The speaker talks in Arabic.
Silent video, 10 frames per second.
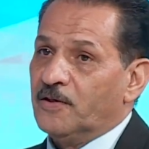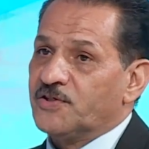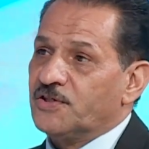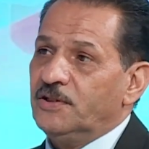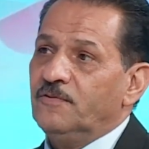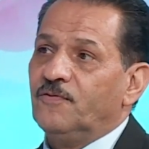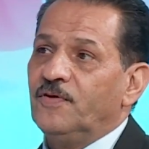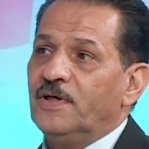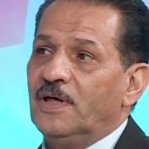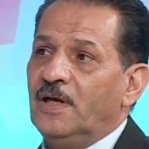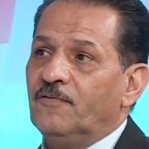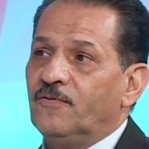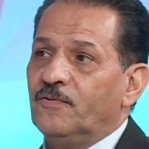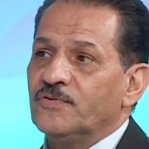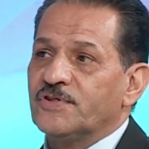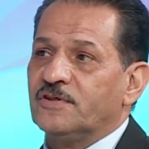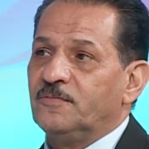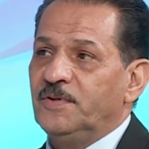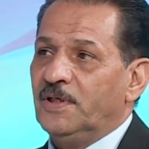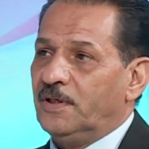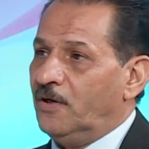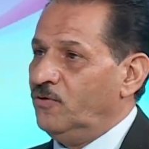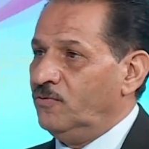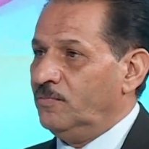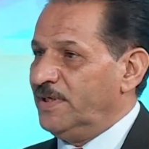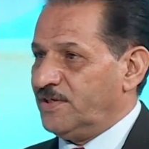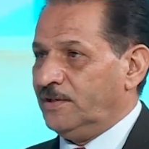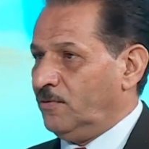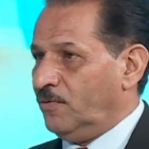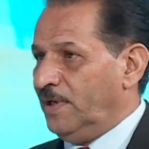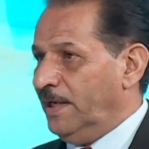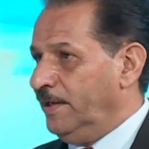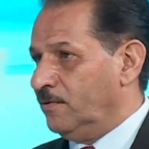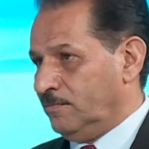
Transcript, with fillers: الصين في 1600 كانوا ما يسيطرون عليهم. الصين